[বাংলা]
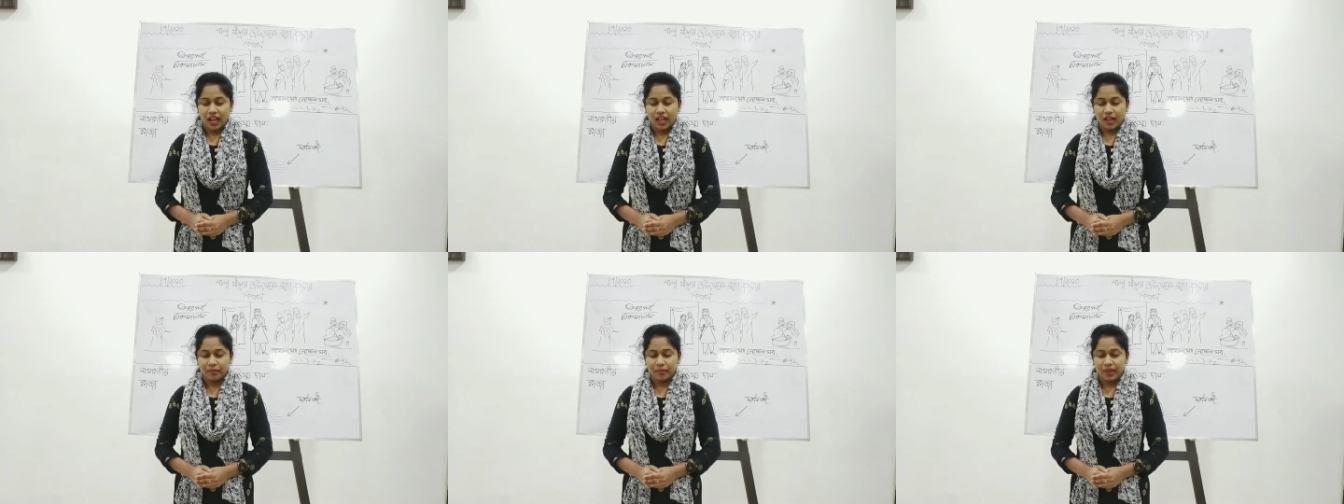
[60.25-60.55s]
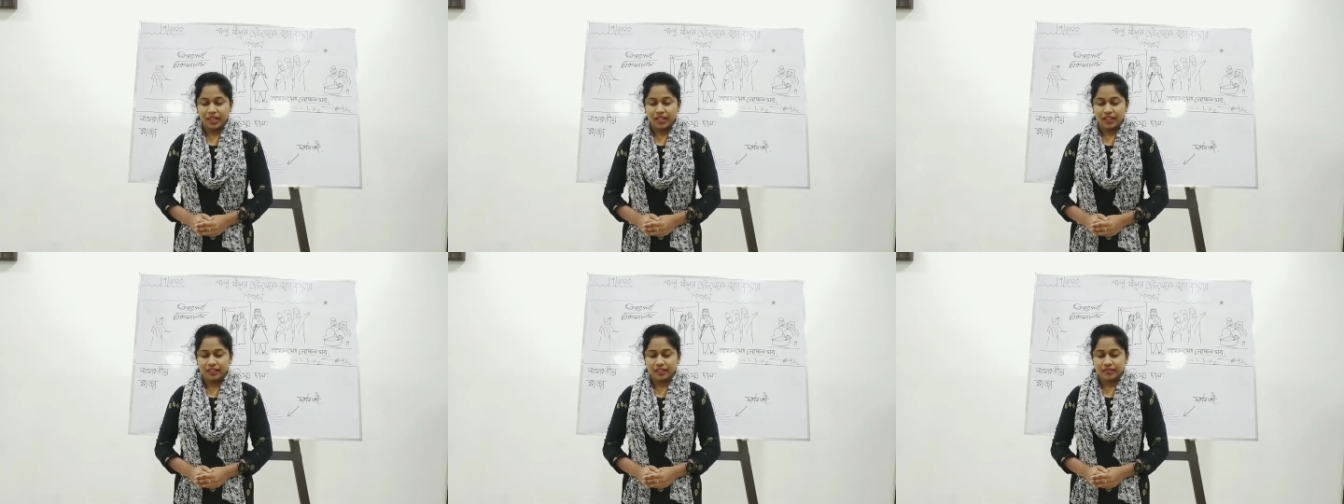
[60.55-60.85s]

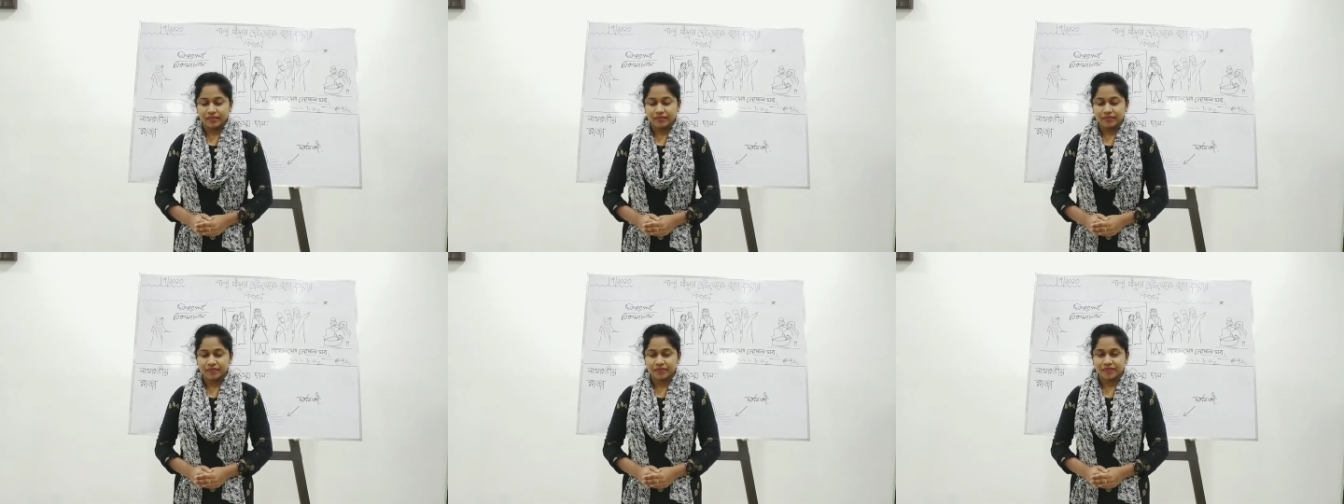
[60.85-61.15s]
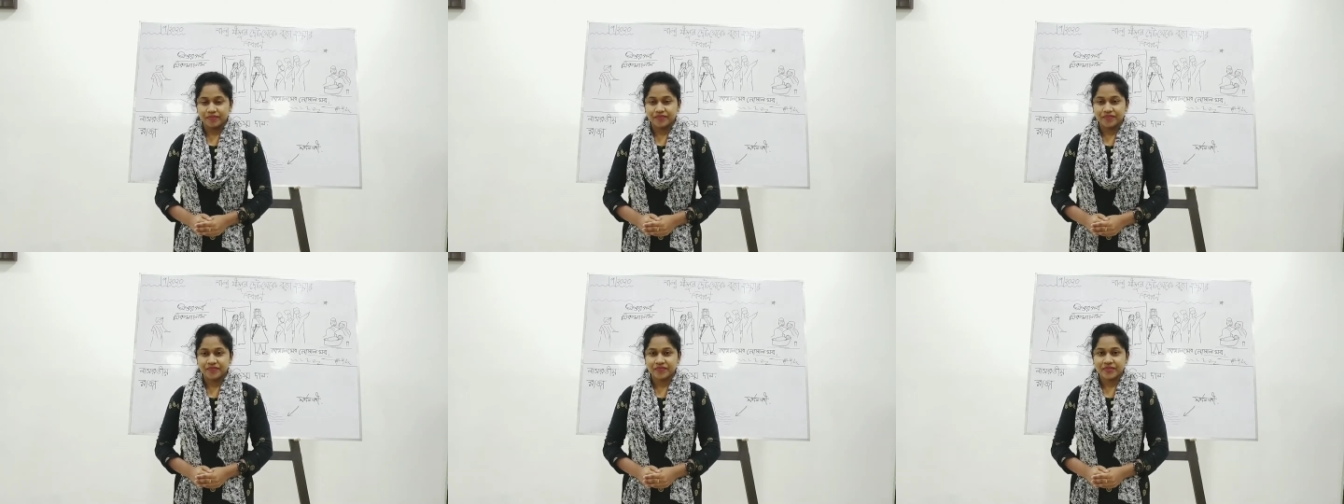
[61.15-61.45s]
আমিন
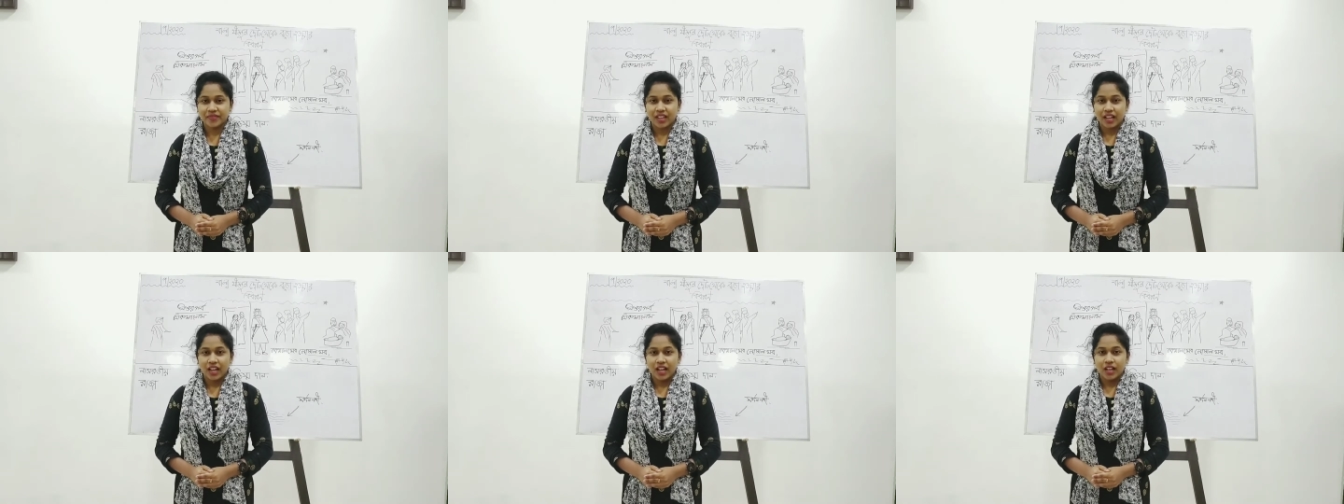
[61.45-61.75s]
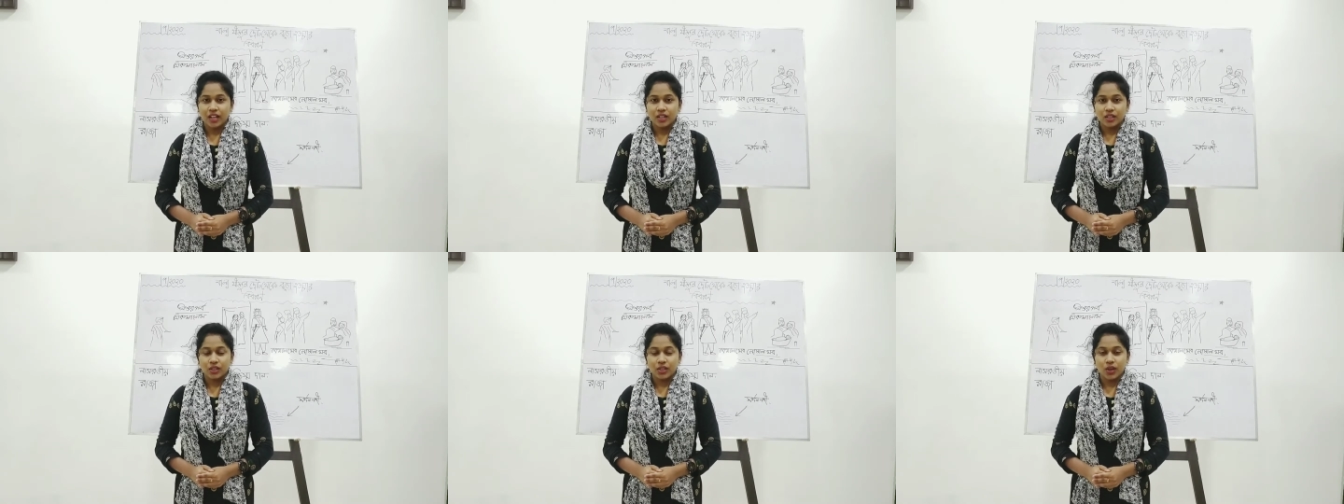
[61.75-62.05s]

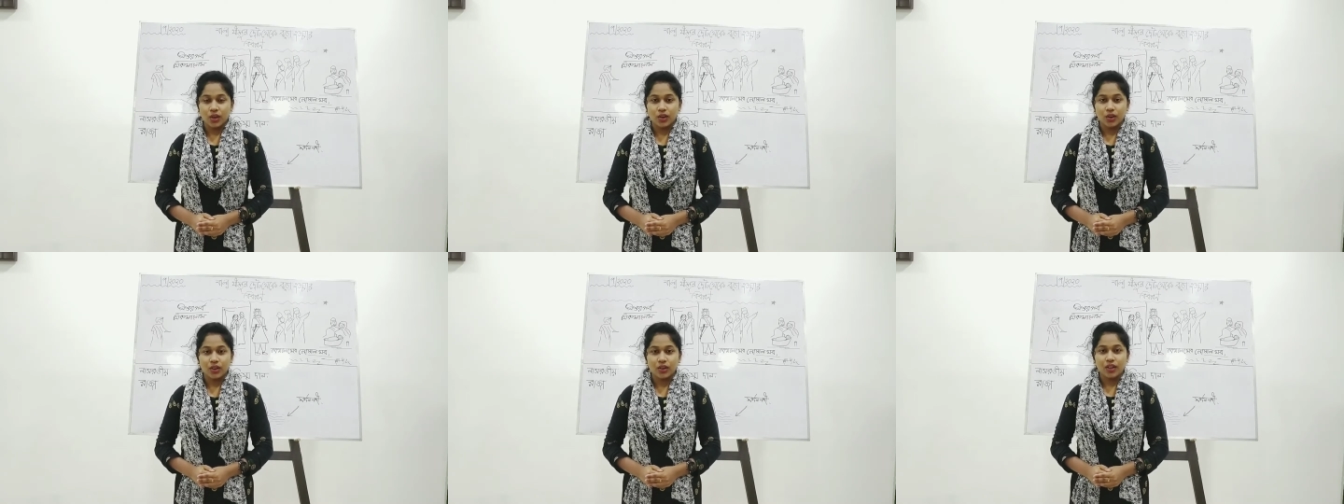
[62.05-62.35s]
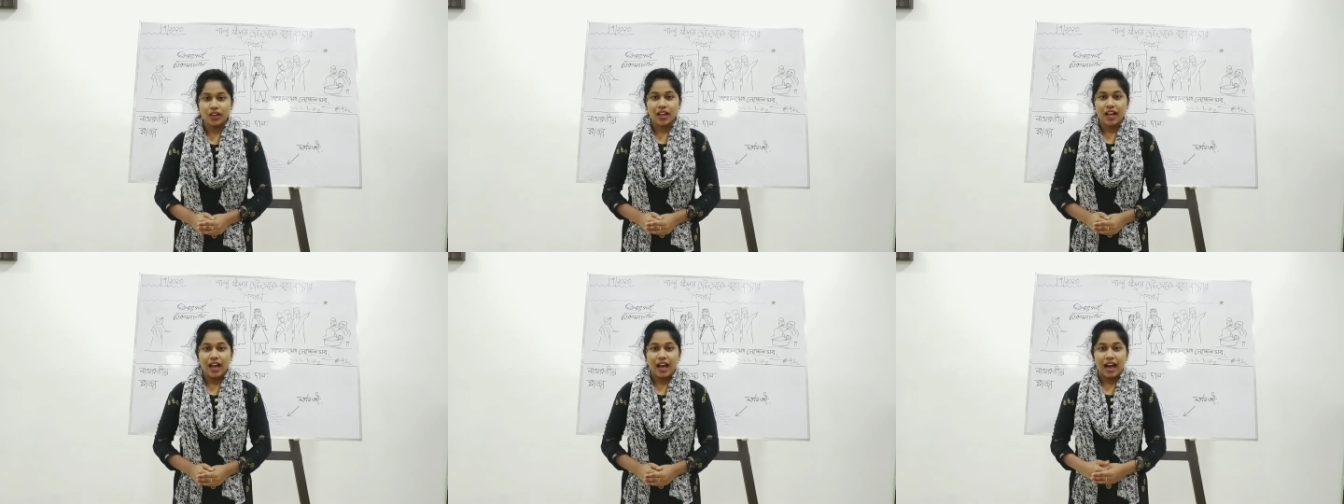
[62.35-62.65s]
তো
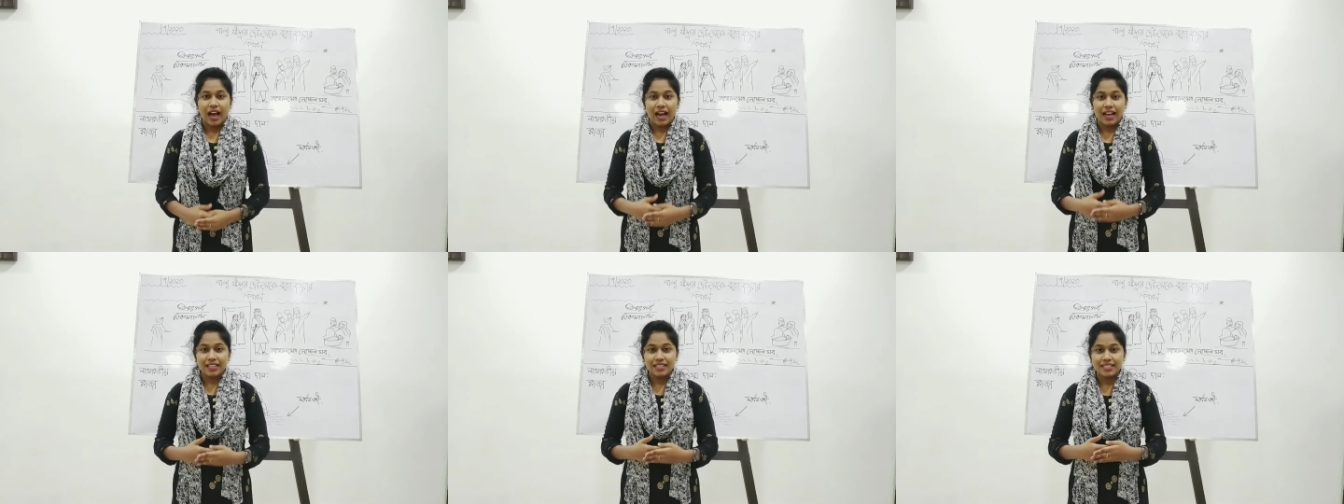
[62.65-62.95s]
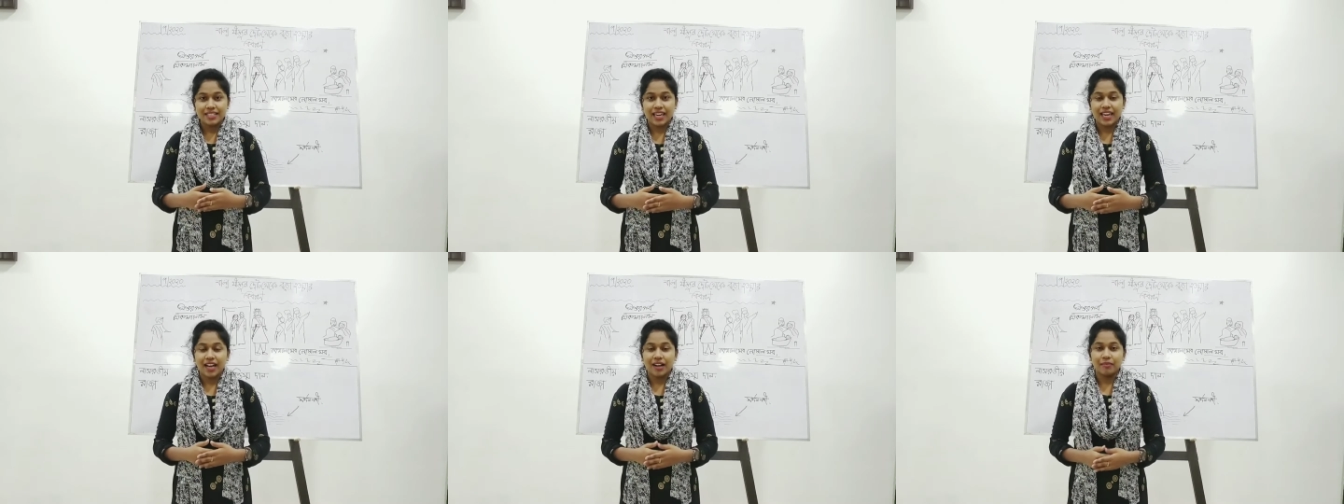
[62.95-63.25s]

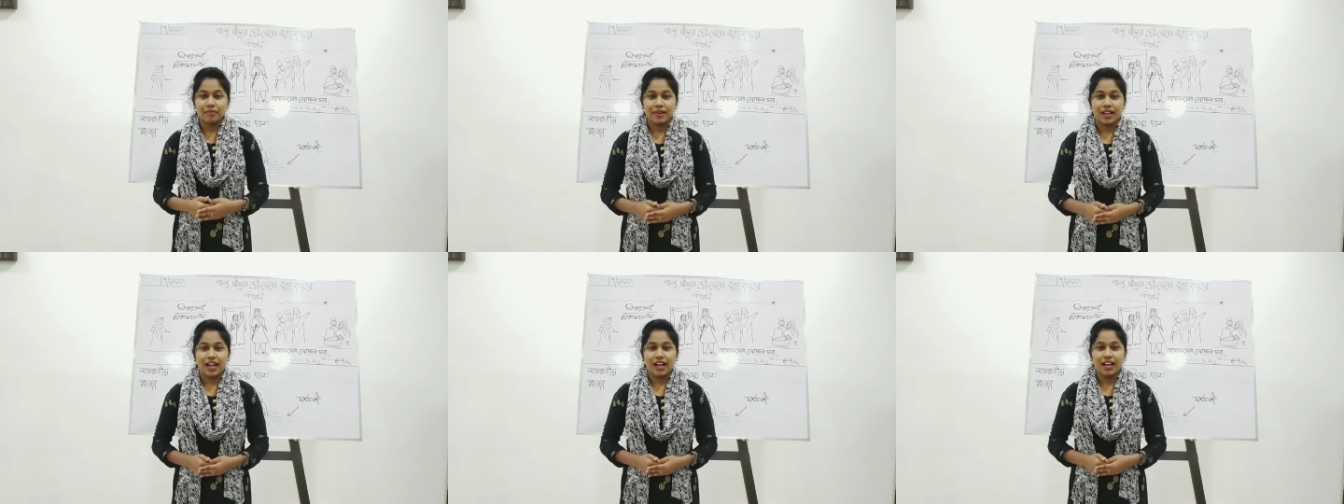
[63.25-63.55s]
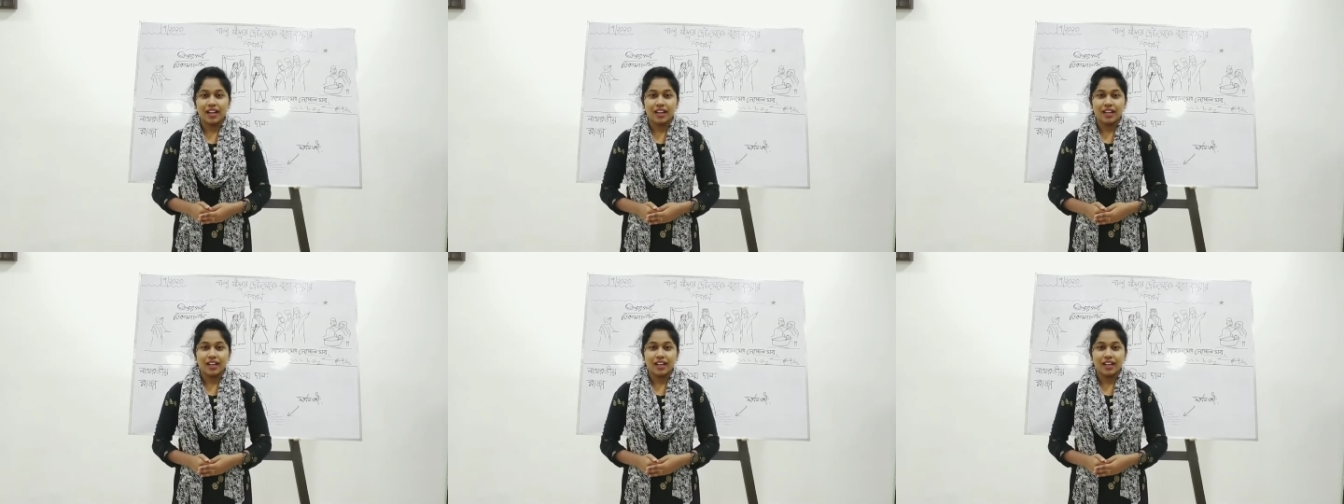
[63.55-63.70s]
আজকে আমরা